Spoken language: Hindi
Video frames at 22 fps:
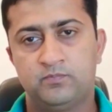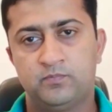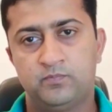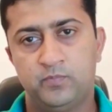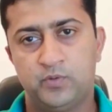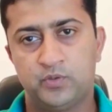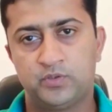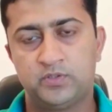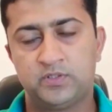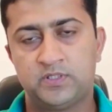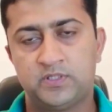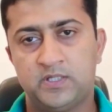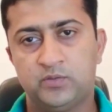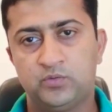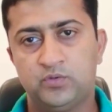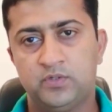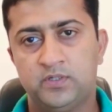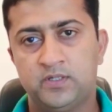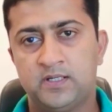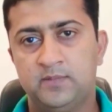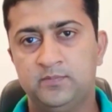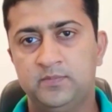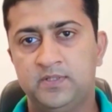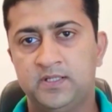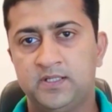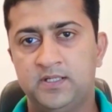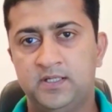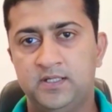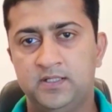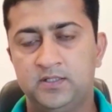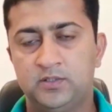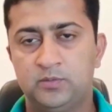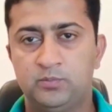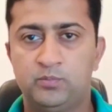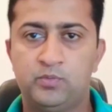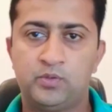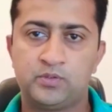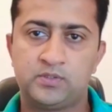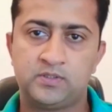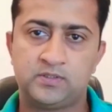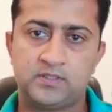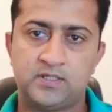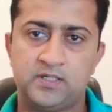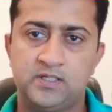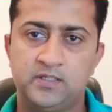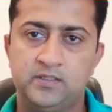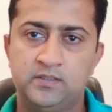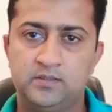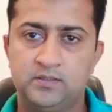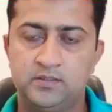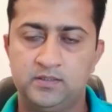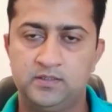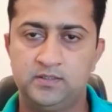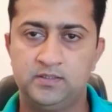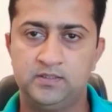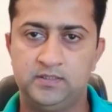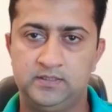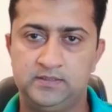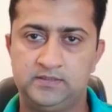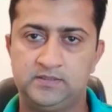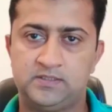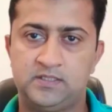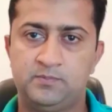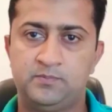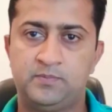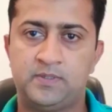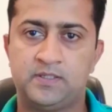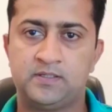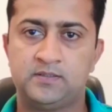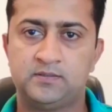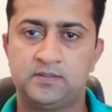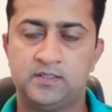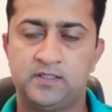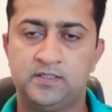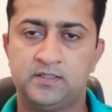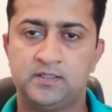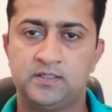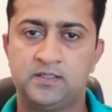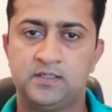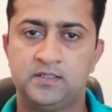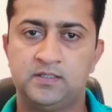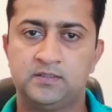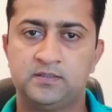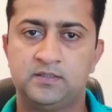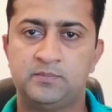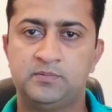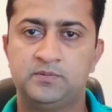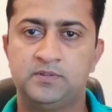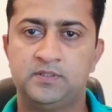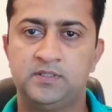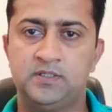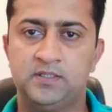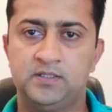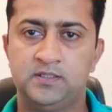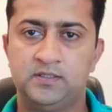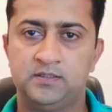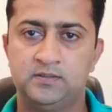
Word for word: बलूचिस्तान को अगर हम देखें तो बलूचिस्तान इस टाइम पाकिस्तान का सबसे